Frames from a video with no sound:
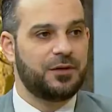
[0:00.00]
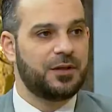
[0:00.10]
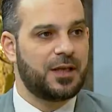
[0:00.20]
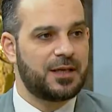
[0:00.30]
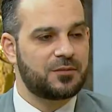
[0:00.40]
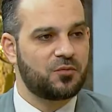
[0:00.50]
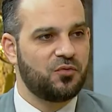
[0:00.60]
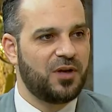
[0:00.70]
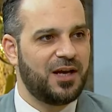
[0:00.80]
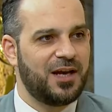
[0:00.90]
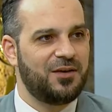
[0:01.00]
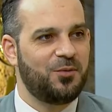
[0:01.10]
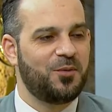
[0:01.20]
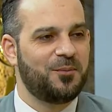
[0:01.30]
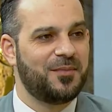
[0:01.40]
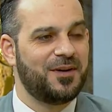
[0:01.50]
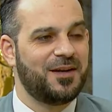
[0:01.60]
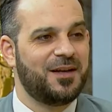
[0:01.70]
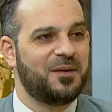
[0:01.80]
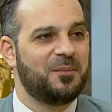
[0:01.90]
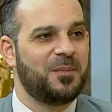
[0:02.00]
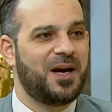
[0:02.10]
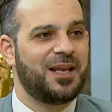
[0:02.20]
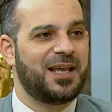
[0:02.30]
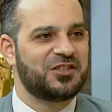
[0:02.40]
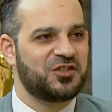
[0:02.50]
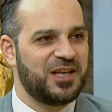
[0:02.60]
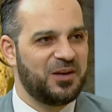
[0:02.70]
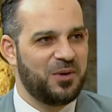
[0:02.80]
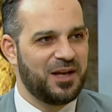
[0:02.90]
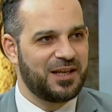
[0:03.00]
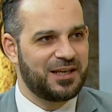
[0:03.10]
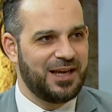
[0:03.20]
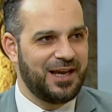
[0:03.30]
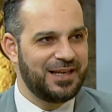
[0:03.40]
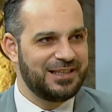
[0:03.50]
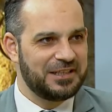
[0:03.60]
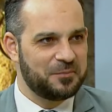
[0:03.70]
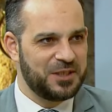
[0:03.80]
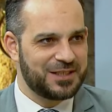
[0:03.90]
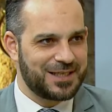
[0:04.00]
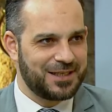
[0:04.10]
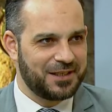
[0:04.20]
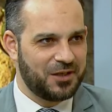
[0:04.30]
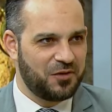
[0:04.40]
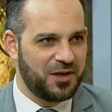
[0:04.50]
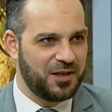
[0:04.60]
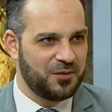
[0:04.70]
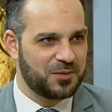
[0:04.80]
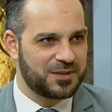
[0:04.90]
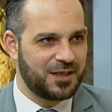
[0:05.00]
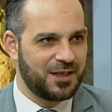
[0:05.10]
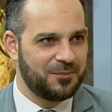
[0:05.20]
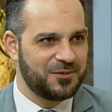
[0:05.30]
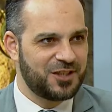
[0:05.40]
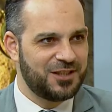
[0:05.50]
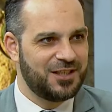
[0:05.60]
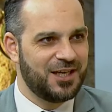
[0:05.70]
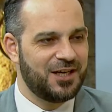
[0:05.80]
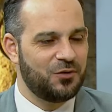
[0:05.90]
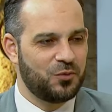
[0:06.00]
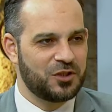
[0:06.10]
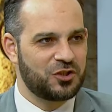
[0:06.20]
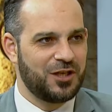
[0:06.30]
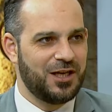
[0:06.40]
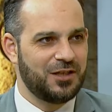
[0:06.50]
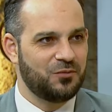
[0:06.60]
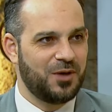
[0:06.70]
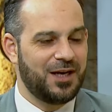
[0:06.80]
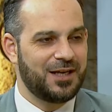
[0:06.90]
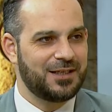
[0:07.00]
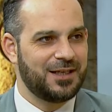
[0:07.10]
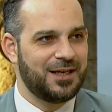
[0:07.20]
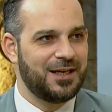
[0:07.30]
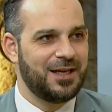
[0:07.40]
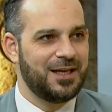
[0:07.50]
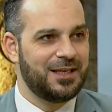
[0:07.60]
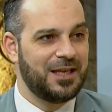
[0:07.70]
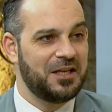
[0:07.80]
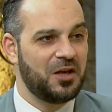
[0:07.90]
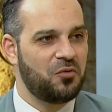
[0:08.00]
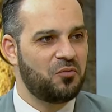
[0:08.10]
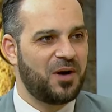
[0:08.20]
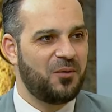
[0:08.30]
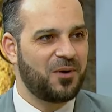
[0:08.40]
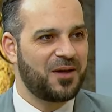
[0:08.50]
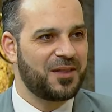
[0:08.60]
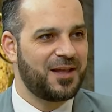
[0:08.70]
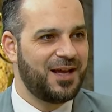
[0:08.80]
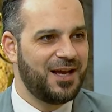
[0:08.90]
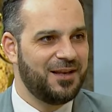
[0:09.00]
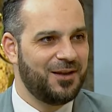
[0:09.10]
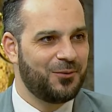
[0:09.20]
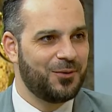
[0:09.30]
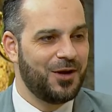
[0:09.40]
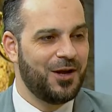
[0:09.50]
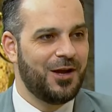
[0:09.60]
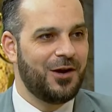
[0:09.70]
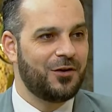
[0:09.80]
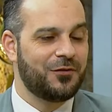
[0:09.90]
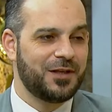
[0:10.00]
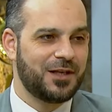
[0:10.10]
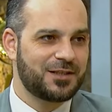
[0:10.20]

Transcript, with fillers: ناس بكون حالهم مع العشر الأواخر كحال النبي صلى الله عليه وسلم جد واجتهد وأحيا ليله وأوقظ أهله وفي ناس